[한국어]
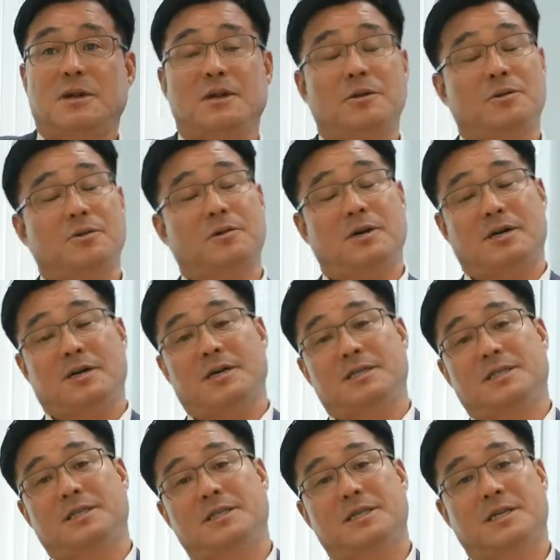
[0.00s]
28나노가
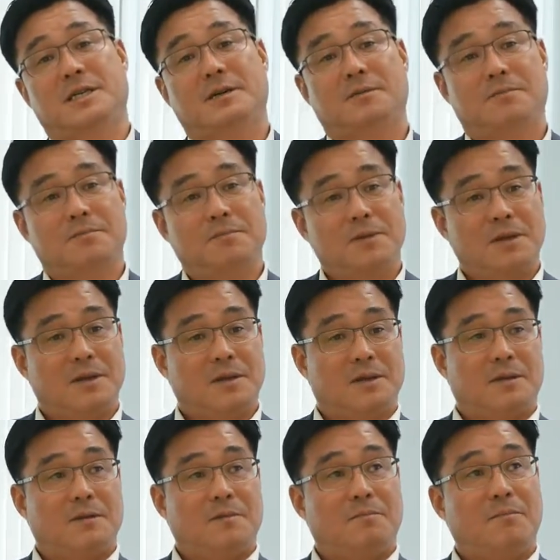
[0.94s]
아까 이제 제가
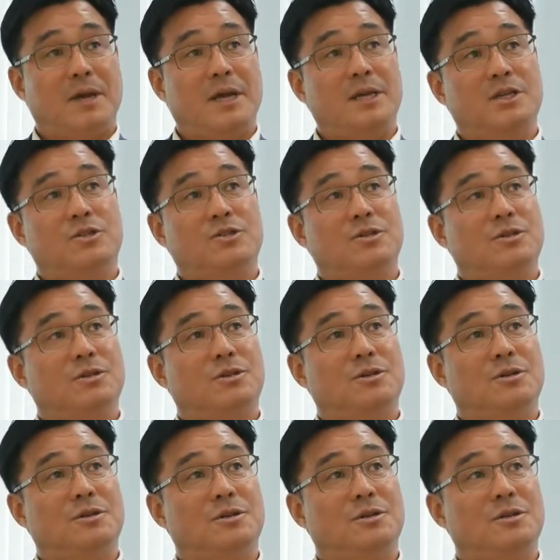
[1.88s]

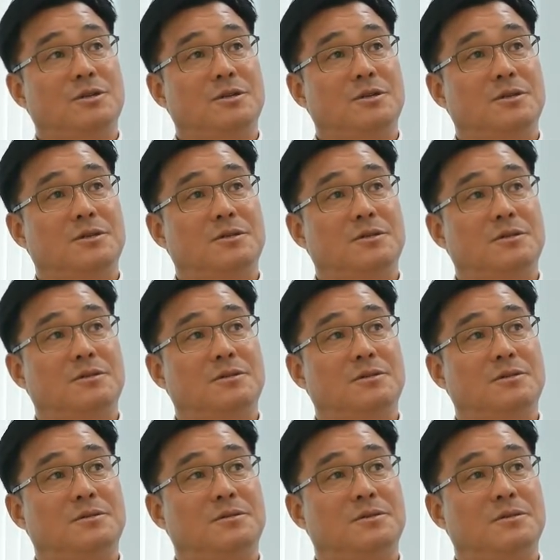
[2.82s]
메이저 그
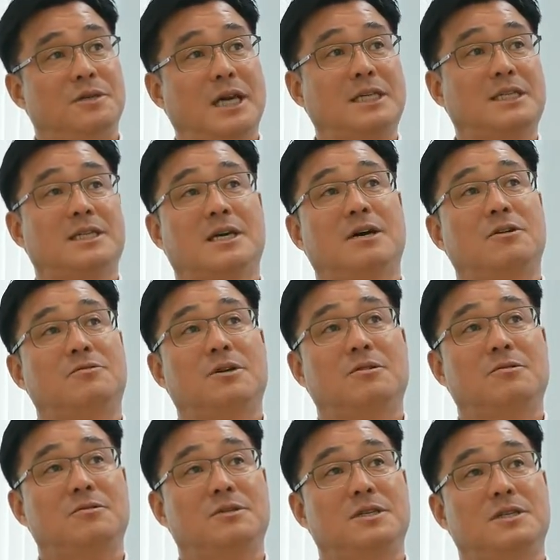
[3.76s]

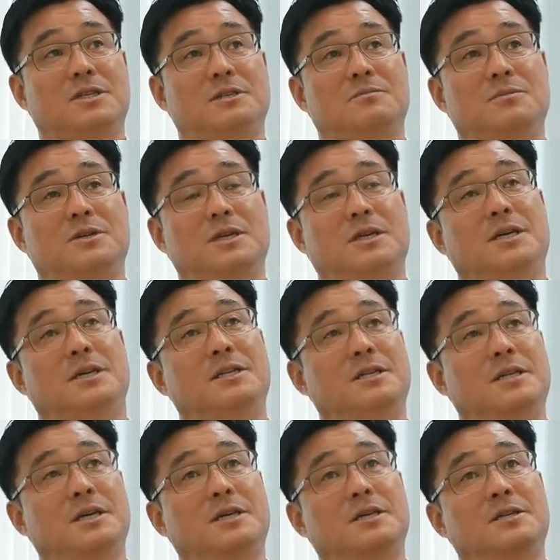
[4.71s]
캐시카우라고 이제 지금
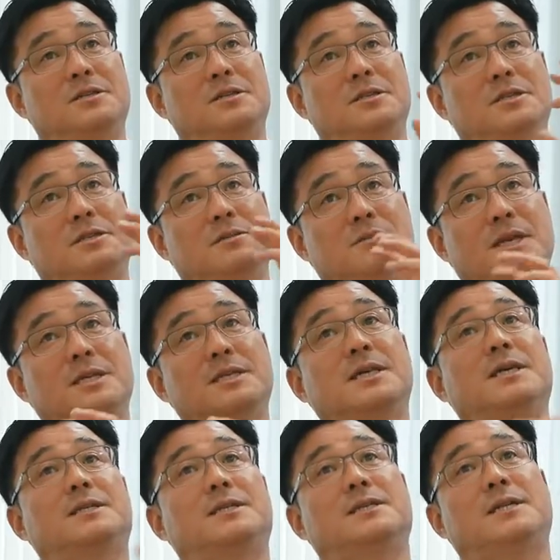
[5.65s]
얘기했는데 그건 이제 지금
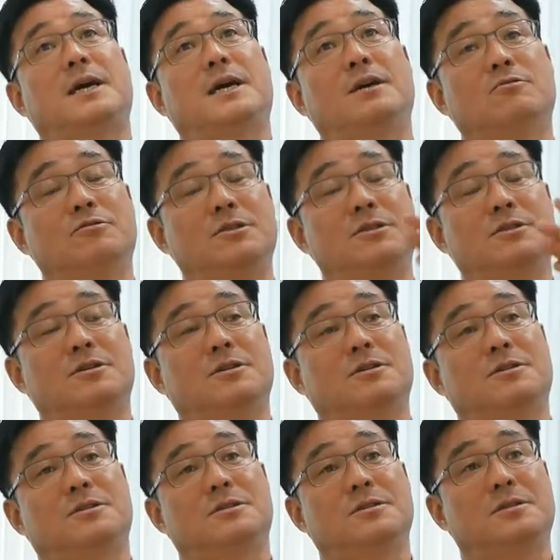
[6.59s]
생산을 다 하고
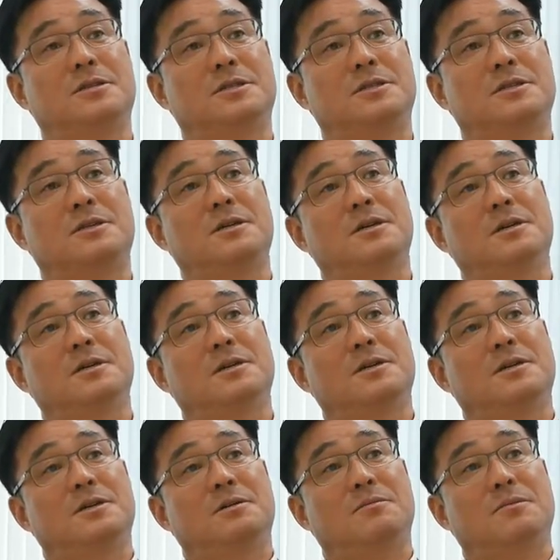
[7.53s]
있는 것들 그래서
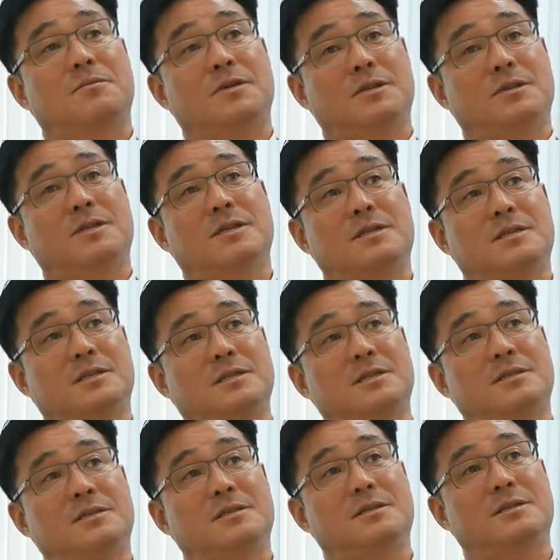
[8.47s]
뭐
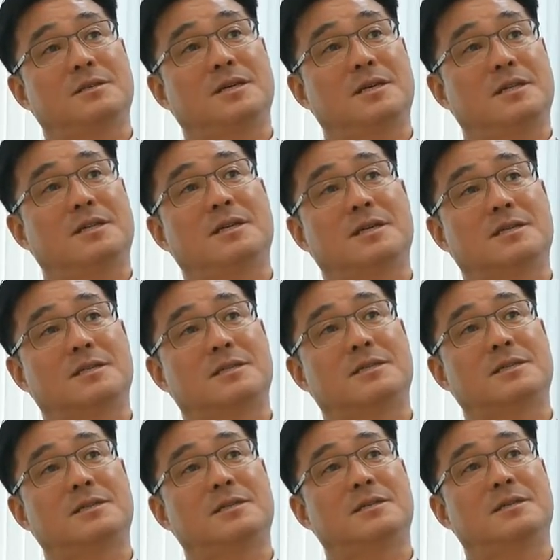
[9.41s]
버텍스,
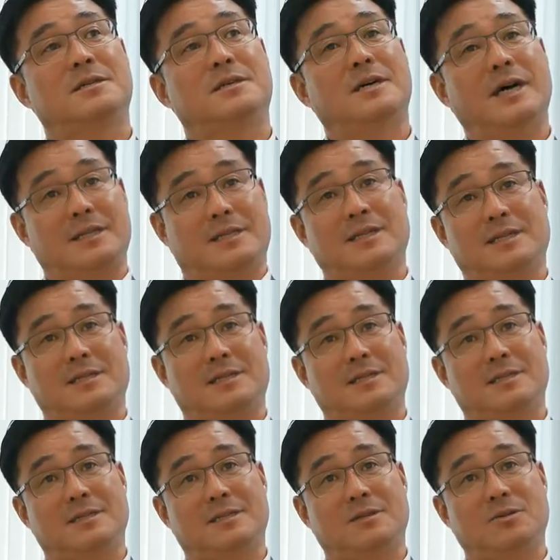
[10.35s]
킨텍스,
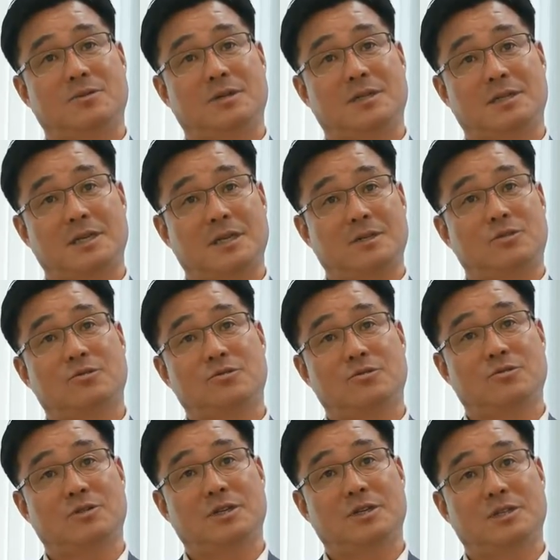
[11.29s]
아틱스 이렇게 세
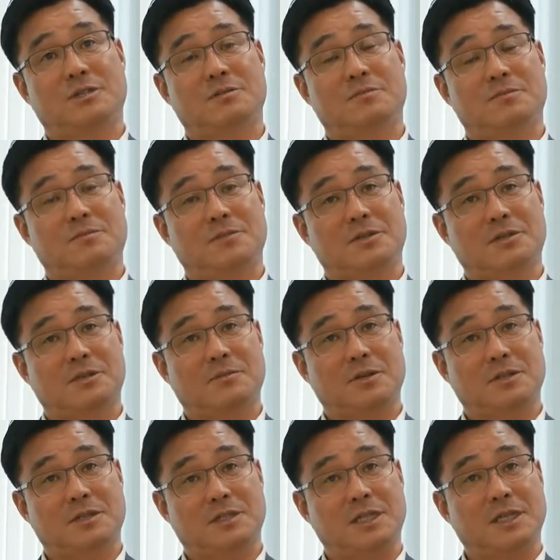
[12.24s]
종류가 지금
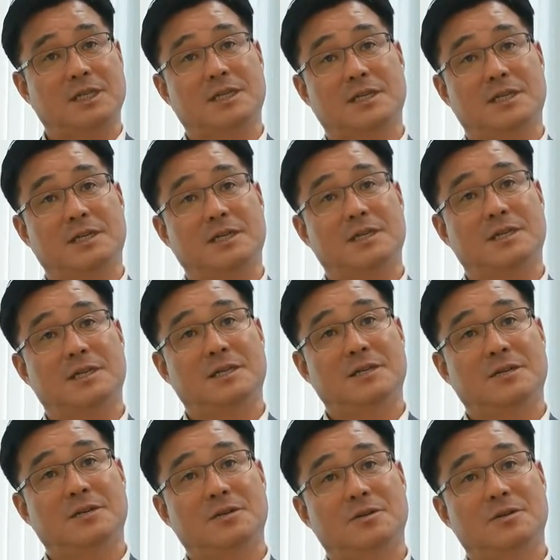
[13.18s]
그다음에 징크